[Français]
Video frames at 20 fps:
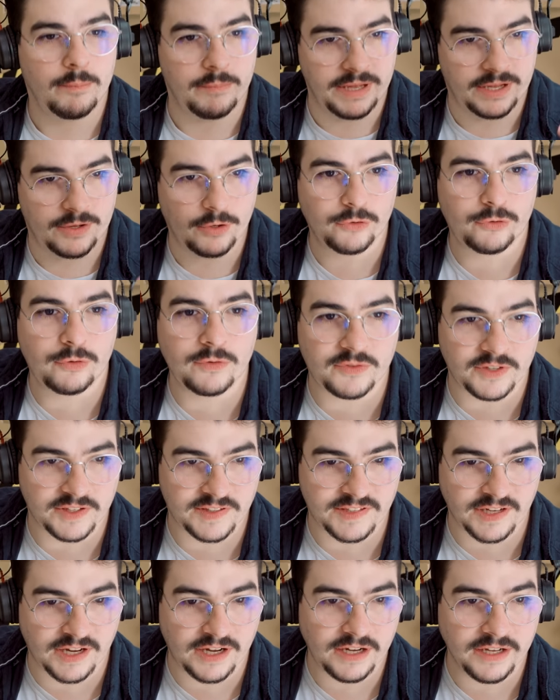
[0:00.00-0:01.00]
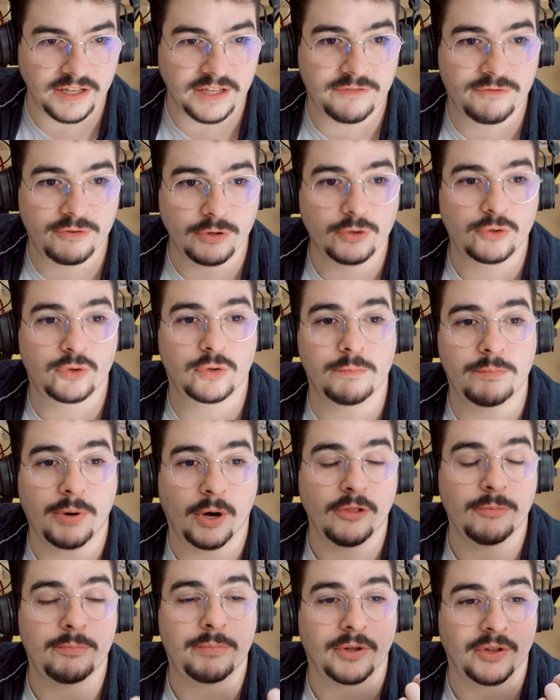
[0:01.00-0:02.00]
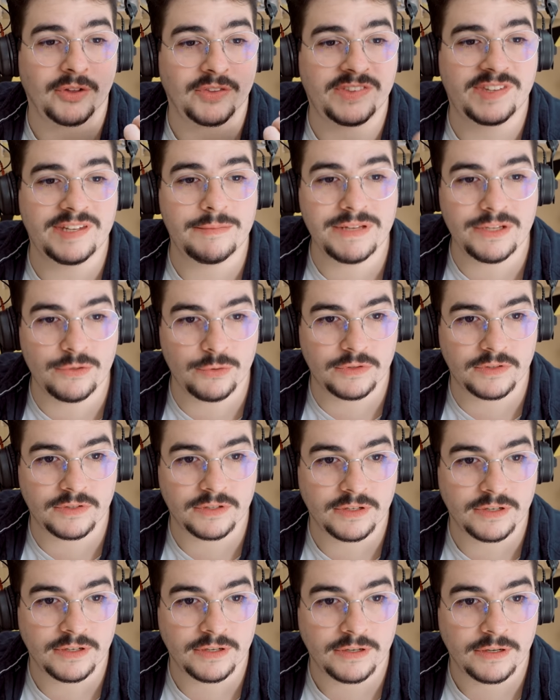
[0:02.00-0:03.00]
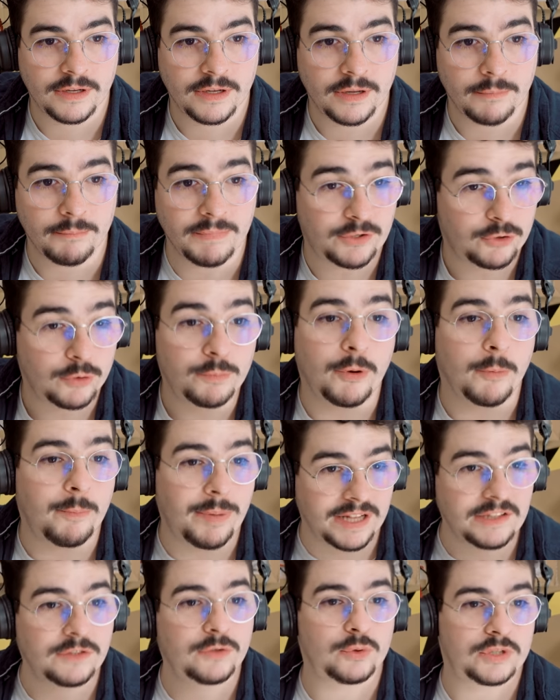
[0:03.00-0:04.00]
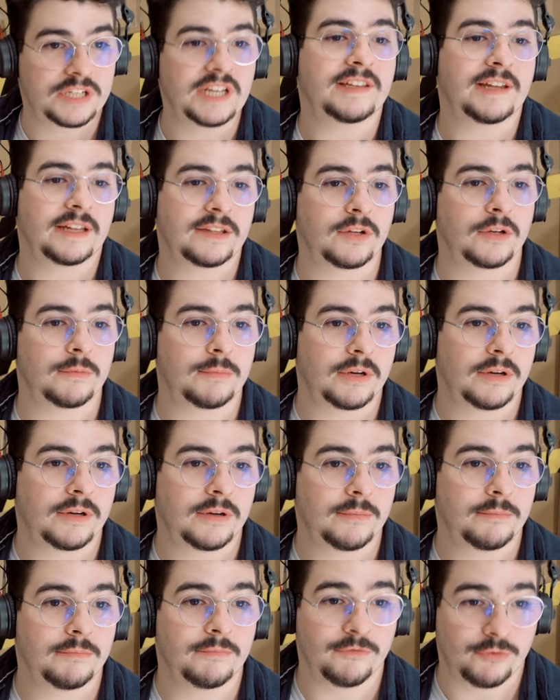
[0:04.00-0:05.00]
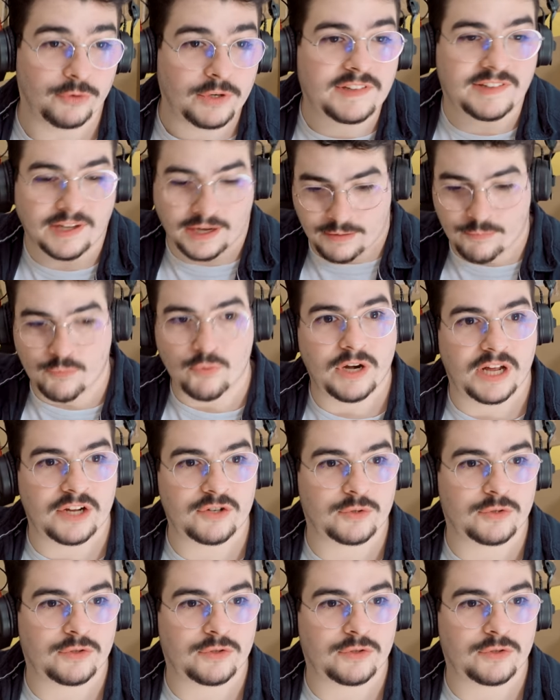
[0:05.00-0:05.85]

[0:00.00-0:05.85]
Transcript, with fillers: mais quand tu fais ça, il faut que tu bandes pendant 10 minutes. Mais tu peux pas toucher ta tub vu que tu un moulage